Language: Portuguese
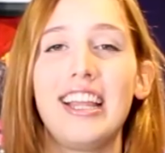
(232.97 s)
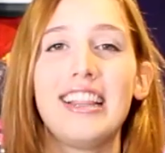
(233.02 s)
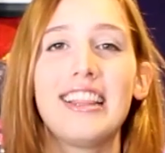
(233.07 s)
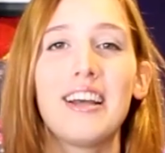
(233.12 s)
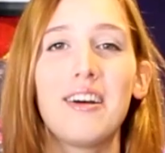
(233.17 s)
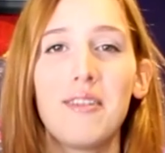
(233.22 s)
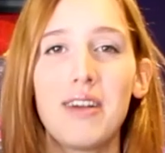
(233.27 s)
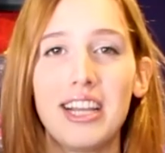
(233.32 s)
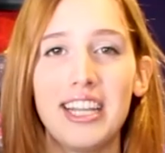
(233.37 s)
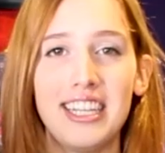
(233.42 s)

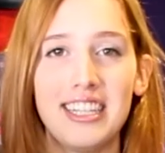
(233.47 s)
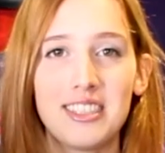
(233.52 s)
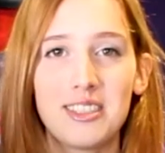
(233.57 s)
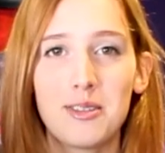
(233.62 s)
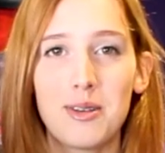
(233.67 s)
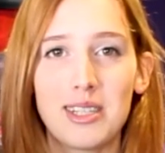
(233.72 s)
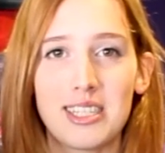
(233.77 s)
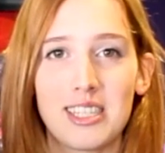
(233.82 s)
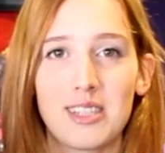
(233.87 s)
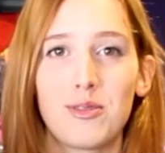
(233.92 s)
Então é
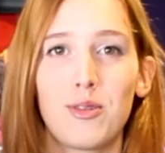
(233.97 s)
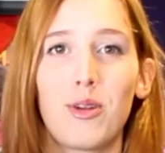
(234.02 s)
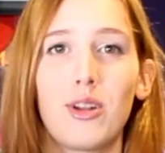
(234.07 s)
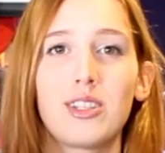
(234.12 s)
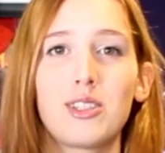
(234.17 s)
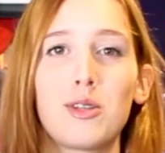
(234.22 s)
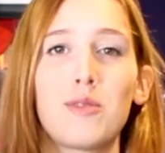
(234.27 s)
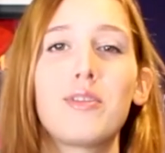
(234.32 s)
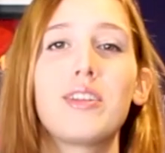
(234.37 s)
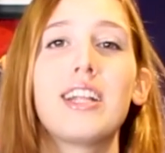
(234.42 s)
isso, essas
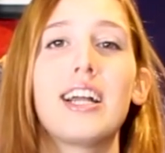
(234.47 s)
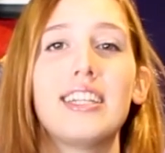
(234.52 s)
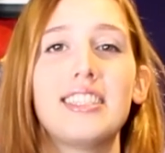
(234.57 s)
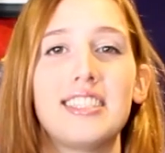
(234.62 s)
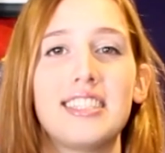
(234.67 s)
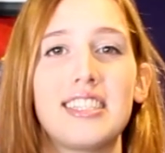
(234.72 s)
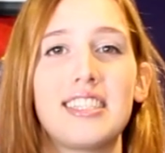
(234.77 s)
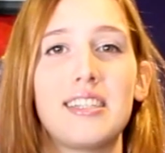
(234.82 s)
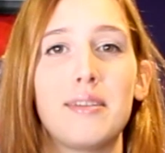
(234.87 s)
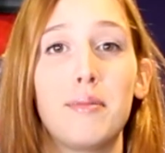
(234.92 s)
foram as
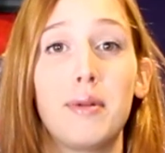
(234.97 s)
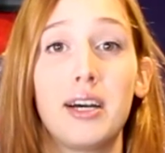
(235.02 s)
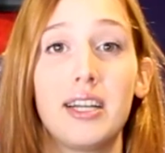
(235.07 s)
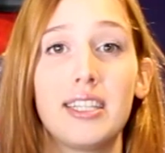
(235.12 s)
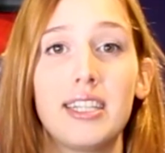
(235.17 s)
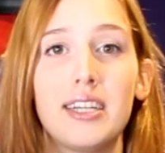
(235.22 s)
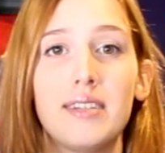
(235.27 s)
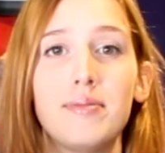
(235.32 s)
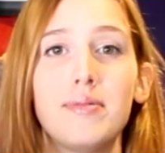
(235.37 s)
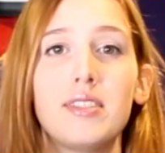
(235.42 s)
novidades da
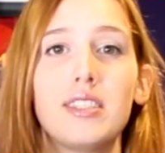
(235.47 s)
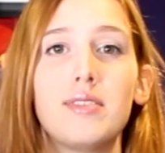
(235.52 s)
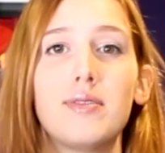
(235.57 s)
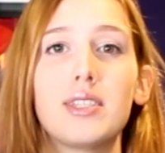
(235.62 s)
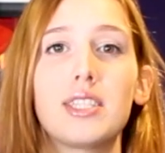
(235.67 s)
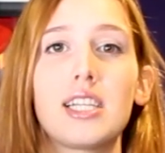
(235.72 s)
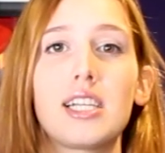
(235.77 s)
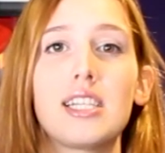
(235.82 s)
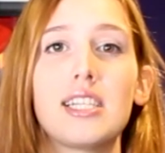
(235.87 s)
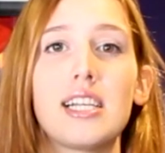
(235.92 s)
semana. Se
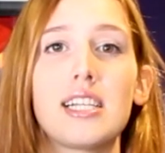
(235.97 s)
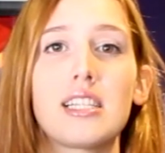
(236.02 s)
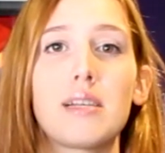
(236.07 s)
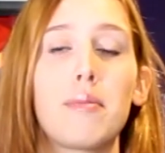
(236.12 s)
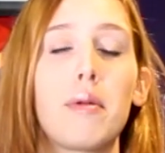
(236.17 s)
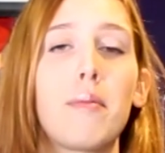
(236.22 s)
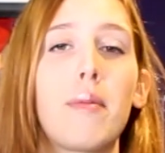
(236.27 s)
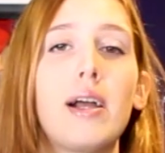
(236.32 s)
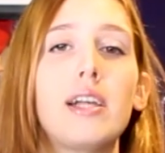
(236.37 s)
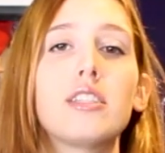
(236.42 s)
você quiser
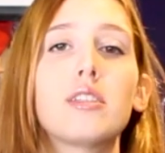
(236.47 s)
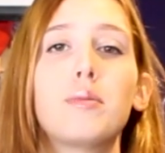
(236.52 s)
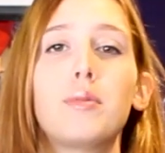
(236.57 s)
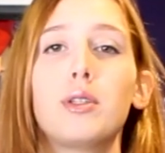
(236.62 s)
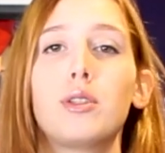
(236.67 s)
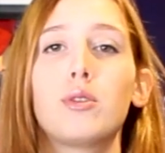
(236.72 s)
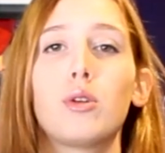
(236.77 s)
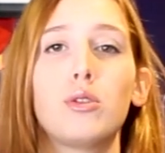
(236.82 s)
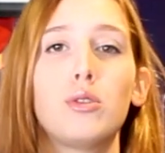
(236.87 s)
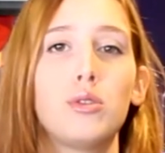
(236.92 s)
saber mais
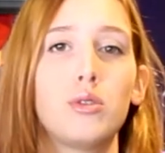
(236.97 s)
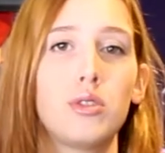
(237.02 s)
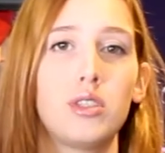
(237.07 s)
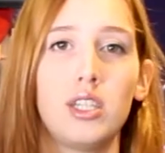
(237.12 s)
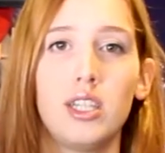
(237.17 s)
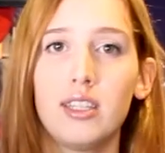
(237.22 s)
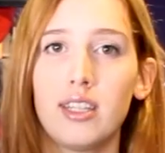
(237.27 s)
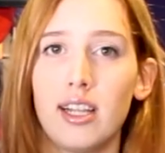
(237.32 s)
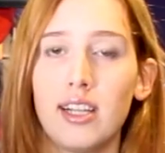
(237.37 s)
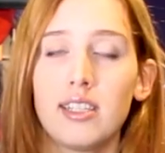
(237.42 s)
sobre todos
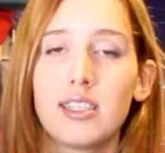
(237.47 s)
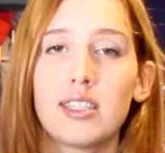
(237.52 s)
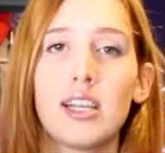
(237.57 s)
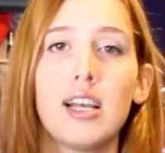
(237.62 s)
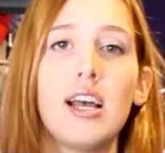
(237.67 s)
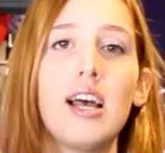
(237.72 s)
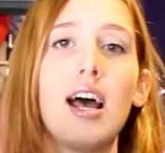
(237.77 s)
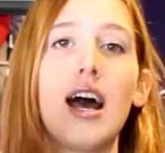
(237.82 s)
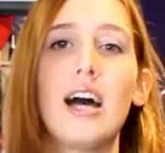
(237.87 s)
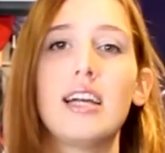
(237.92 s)
os itens,
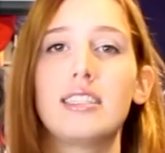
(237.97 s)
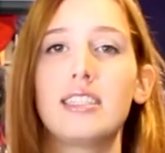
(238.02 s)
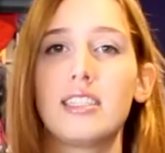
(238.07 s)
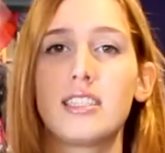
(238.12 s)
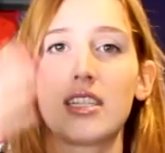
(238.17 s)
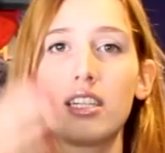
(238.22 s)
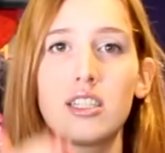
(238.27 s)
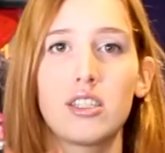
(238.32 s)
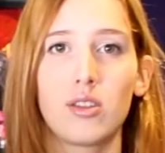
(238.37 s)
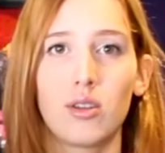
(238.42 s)
as
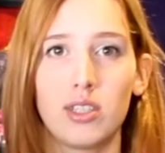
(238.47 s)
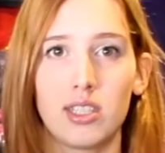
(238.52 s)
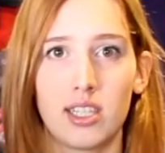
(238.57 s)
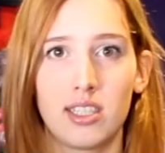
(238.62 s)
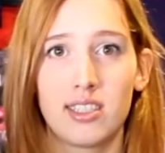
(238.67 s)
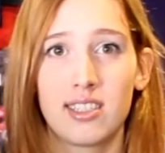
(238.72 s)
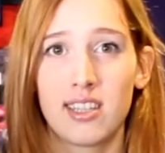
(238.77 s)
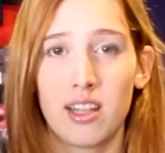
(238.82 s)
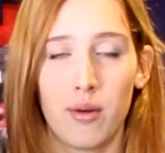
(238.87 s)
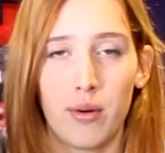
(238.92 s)
descrições
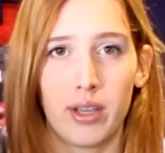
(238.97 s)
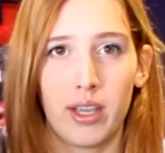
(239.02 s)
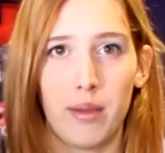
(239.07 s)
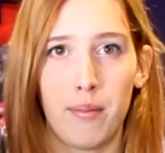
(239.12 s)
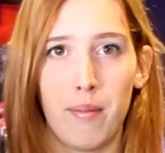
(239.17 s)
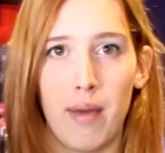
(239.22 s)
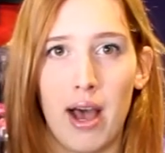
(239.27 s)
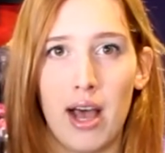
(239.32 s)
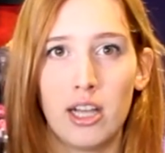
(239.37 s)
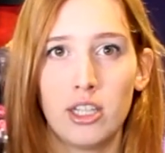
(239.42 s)
estão aqui
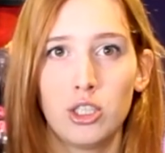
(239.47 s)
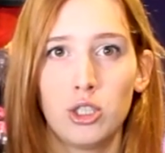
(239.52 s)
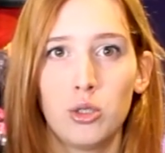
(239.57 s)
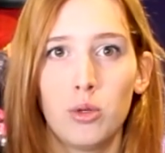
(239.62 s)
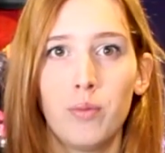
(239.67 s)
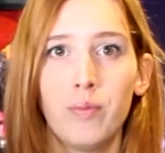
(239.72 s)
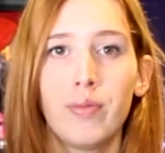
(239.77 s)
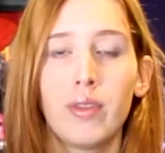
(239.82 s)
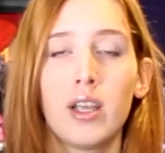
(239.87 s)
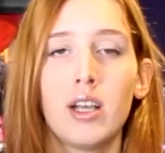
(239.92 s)
embaixo.